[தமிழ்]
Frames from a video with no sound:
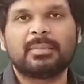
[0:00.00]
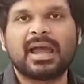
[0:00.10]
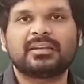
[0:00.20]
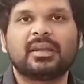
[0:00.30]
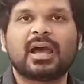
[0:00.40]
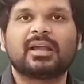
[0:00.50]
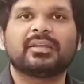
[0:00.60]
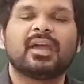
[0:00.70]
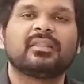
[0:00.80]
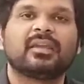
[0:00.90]
பாக்டீரியா
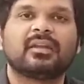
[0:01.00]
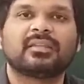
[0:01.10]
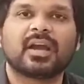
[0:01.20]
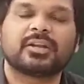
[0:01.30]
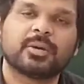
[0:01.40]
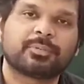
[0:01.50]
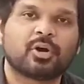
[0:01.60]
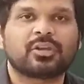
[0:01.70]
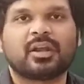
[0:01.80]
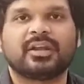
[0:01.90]
ஆர்கே எதுக்கு எடுத்துக்காட்டு
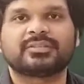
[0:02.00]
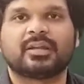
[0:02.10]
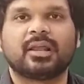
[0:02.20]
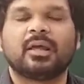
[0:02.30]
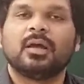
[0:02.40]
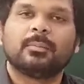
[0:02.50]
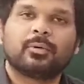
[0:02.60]
ப்ரோகேரட்டிக் செல்கள்